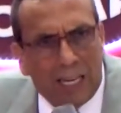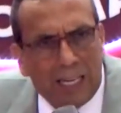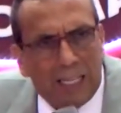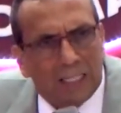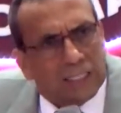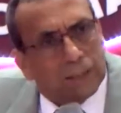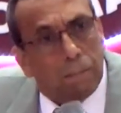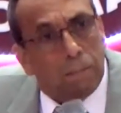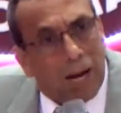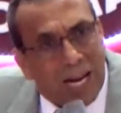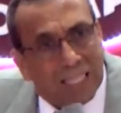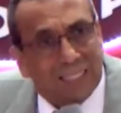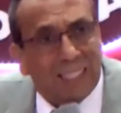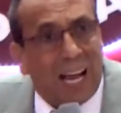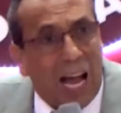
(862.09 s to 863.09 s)
es
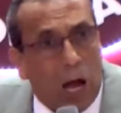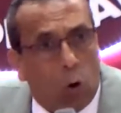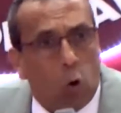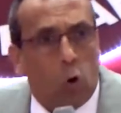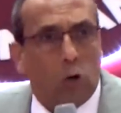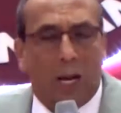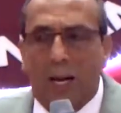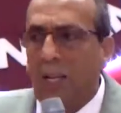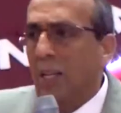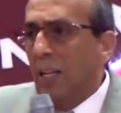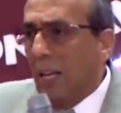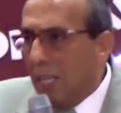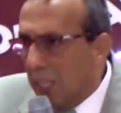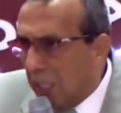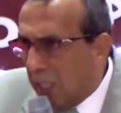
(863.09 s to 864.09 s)
más ahora
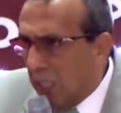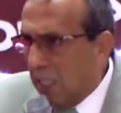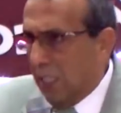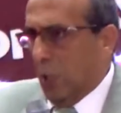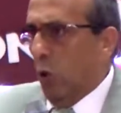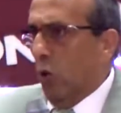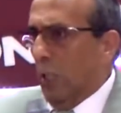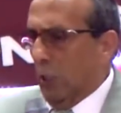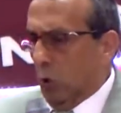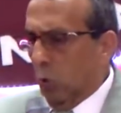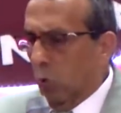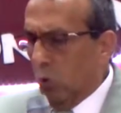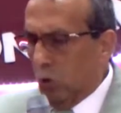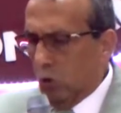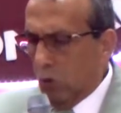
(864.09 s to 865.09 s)
en Cristo
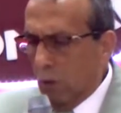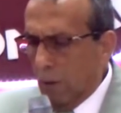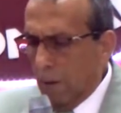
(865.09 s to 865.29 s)
Jesús,